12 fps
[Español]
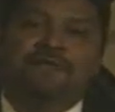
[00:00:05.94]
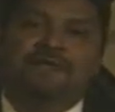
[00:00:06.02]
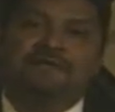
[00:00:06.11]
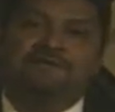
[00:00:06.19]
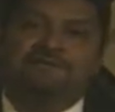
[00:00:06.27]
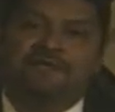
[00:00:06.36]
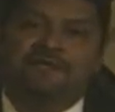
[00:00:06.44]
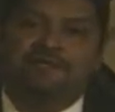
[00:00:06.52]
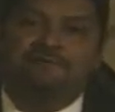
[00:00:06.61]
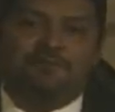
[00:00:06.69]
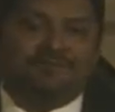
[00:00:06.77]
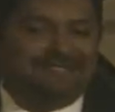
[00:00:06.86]
ese
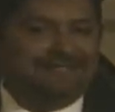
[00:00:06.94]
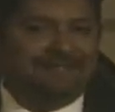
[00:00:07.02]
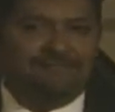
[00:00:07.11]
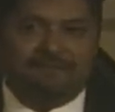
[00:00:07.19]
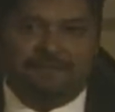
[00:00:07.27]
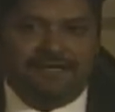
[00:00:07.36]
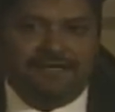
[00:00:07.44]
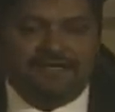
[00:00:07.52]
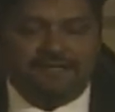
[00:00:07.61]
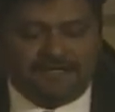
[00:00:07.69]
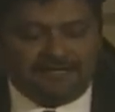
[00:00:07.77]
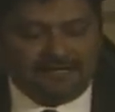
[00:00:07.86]
importante
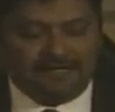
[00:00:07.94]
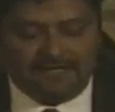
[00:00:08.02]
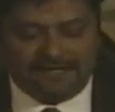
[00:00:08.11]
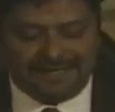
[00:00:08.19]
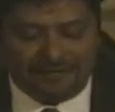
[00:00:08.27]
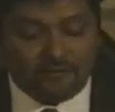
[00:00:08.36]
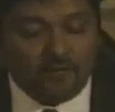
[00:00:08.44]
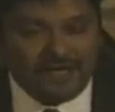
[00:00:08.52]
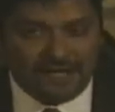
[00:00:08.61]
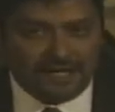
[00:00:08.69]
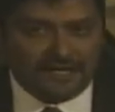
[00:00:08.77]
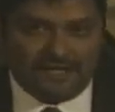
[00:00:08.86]
papel que,
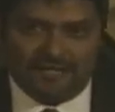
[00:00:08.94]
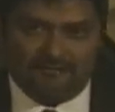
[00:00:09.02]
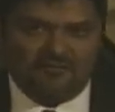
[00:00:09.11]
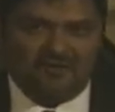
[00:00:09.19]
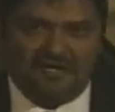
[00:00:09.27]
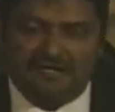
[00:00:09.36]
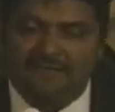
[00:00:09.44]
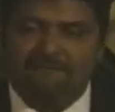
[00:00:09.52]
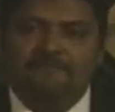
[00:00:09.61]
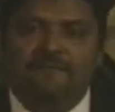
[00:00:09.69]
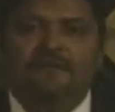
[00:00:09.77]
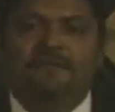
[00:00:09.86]
juega la mujer
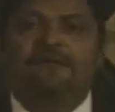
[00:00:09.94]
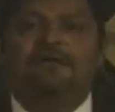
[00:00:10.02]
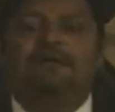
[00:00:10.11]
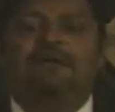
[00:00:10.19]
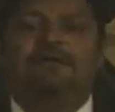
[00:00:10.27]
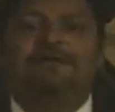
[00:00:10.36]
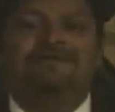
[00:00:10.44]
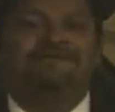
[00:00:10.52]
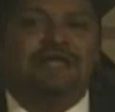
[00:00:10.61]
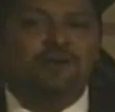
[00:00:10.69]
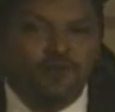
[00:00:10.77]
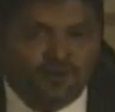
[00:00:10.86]
eh, y
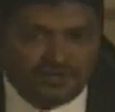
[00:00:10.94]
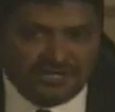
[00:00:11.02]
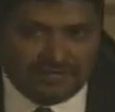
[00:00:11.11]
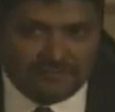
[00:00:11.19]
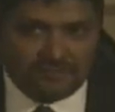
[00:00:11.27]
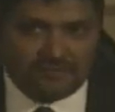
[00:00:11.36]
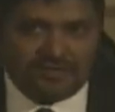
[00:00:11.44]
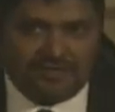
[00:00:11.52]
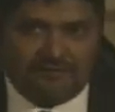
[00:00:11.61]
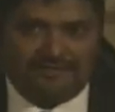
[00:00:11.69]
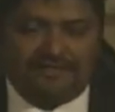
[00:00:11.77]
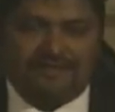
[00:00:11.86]
esta lucha por la
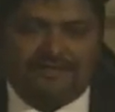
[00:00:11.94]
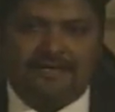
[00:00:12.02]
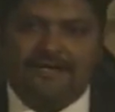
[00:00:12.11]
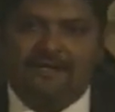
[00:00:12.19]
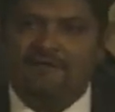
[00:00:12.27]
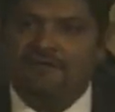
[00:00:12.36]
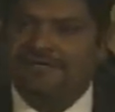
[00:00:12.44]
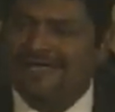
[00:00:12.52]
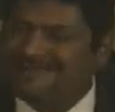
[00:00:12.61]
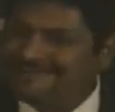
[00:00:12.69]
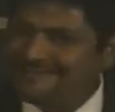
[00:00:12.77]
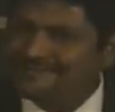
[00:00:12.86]
igualdad de género. Y
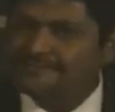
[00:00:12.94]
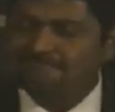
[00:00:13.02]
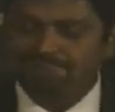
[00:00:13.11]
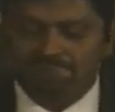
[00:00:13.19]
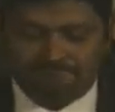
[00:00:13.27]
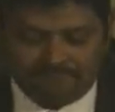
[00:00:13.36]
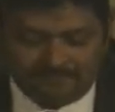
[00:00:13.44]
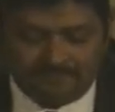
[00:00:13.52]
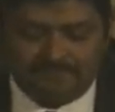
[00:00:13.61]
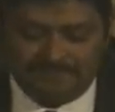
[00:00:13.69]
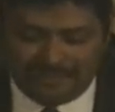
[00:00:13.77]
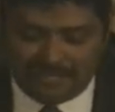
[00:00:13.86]
antes,
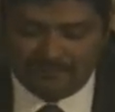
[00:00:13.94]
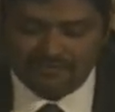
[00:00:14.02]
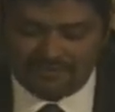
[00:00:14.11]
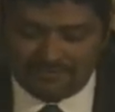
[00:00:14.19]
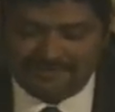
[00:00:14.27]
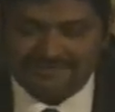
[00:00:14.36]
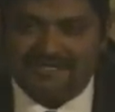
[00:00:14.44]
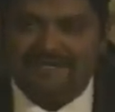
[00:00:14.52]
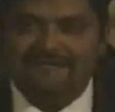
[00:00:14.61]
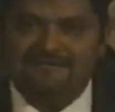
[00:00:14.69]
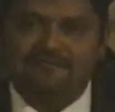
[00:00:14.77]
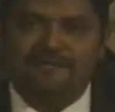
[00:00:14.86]
digamos, de empezar
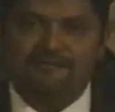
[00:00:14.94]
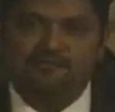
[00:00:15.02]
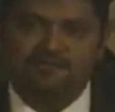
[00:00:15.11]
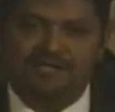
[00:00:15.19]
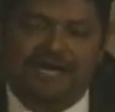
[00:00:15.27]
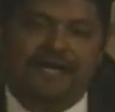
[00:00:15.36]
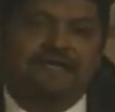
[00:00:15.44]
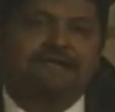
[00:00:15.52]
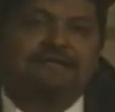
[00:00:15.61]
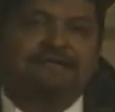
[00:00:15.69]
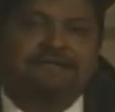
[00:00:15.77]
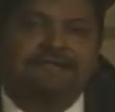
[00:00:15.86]
a desmenuzar
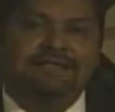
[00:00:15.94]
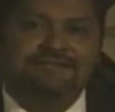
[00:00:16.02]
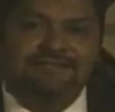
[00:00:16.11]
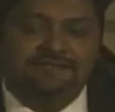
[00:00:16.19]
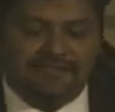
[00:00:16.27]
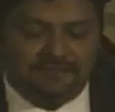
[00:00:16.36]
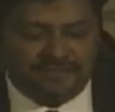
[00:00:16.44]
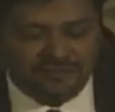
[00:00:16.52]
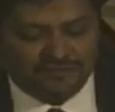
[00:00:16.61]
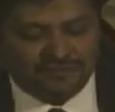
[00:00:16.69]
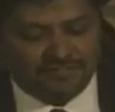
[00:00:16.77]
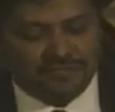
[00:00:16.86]
este tema,
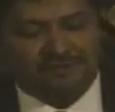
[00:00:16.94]
yo sí quiero